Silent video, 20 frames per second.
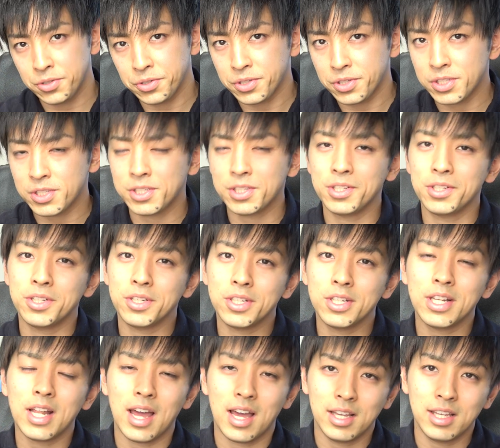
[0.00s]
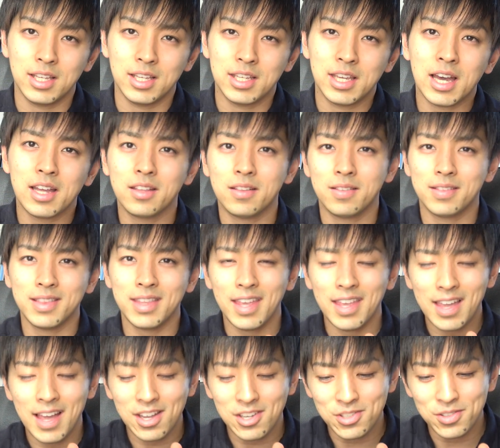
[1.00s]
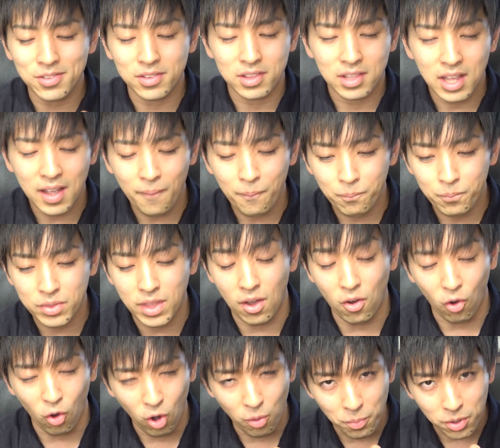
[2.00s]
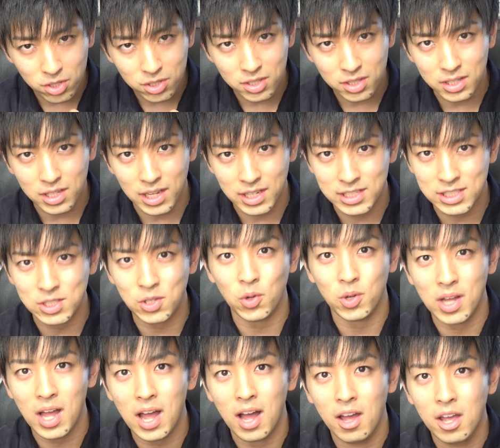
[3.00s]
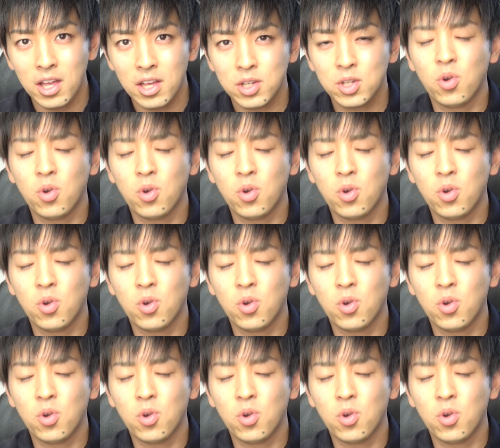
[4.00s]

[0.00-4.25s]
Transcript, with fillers: 拭するぐらいやってやるんだって思った人が